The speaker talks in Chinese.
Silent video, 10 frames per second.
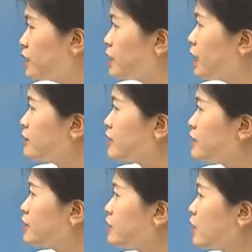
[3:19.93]
就是啥？第第三十就是啥？第三十就是啥？三十就是啥？第三十就是啥？三十就是啥？第三十就是啥？三十就是第三十是啥？第三十就是啥？第三十就是啥？第三十就第十就是啥？第三十就是啥？第三
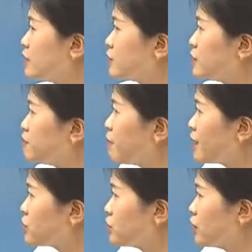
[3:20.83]
十就就是第
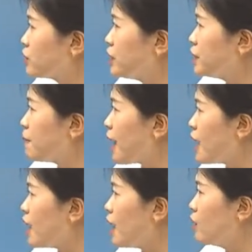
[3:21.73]
三十就第三十就就是啥？第三十就是啥？三十就是三十就是三十就是
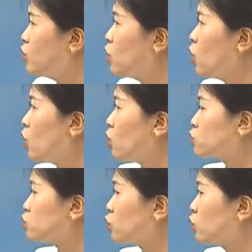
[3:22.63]
三
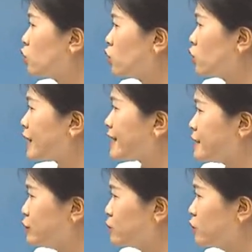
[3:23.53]
十第
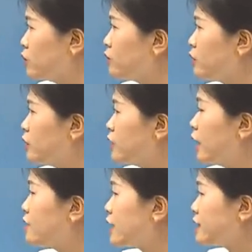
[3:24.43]
十第然
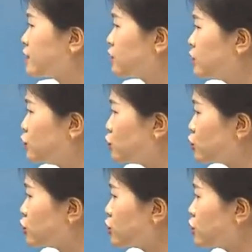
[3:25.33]
后再接着第九
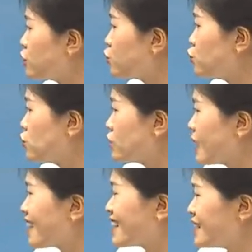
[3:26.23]
十是 nona
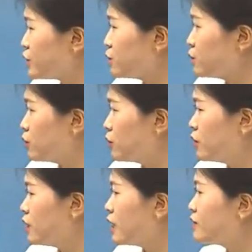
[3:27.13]
h e s i m o
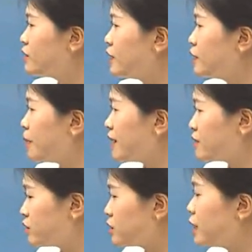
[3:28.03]
然后第一百
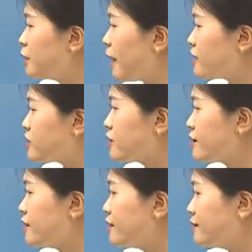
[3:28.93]
是第一百是
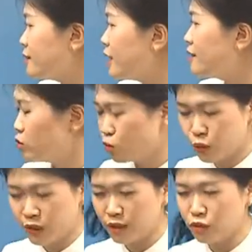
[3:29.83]
h i n 呃，
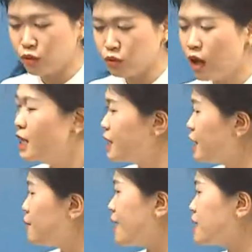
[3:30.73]
呸，重说，第
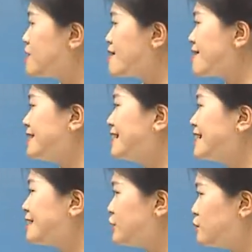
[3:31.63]
一百是 c e n
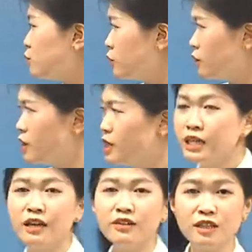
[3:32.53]
d e c i m o
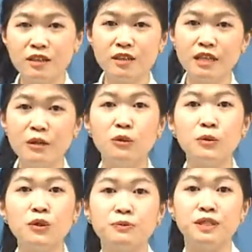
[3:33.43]
然后像刚才我
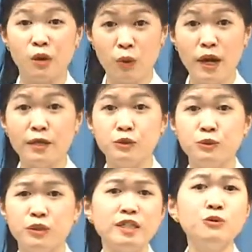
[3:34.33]
过得比较快，对不
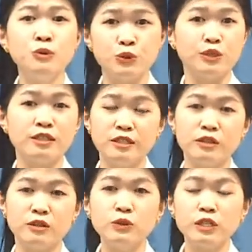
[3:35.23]
对？因为我觉得这
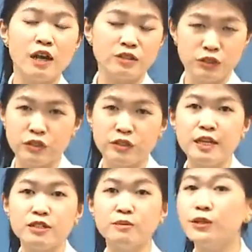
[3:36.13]
个东西啊，你实
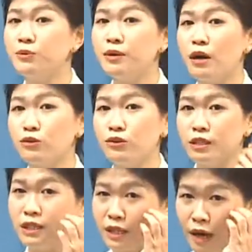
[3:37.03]
在是没有必要去
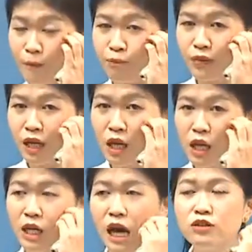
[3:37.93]
记它。
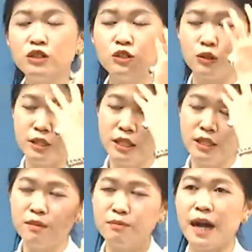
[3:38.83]
然后你首先
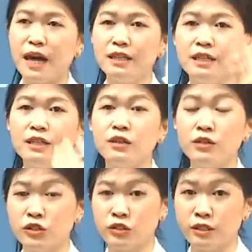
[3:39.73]
呢把第一到
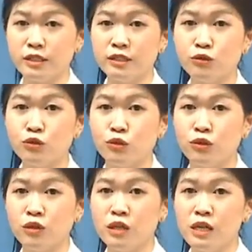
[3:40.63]
第十记清楚，
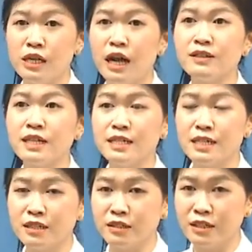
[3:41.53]
然后再
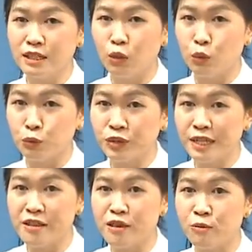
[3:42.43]
接着记一个
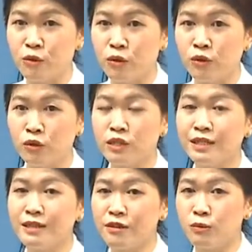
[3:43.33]
undecimo 或者
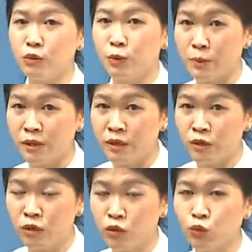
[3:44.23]
decimo
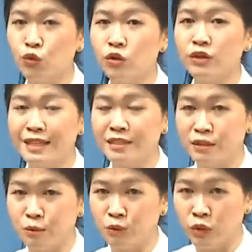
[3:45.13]
primero
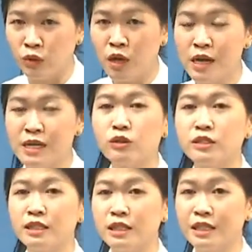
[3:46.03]
duodecimo，或者
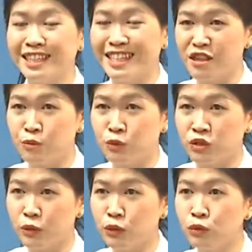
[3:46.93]
记一个 decimo
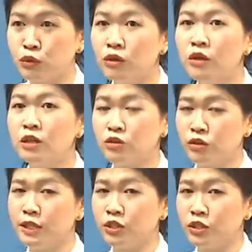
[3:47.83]
segundo，就是
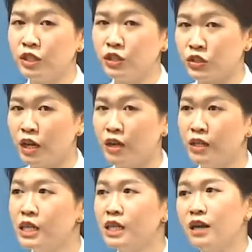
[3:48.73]
第十一、第十二，
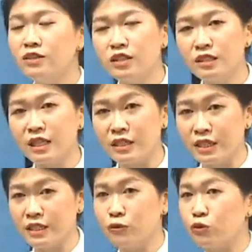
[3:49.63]
然后剩下那
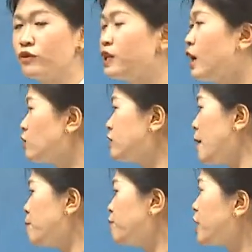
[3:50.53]
些你作为了
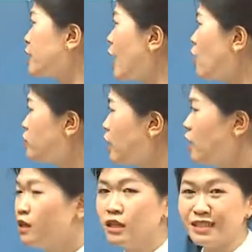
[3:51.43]
解。然后呢，
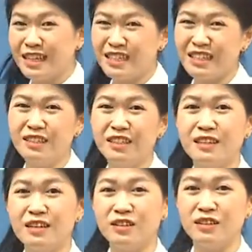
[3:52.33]
再接着第
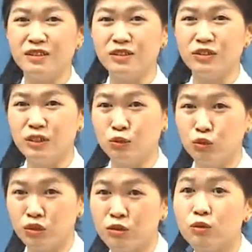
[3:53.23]
三十、第四十、第
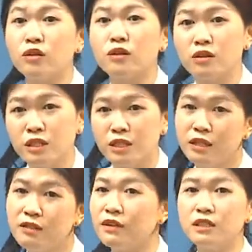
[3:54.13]
五十。我个人
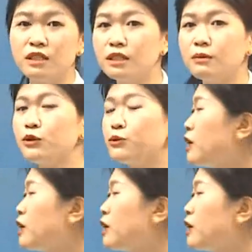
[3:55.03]
认为，真的没有必要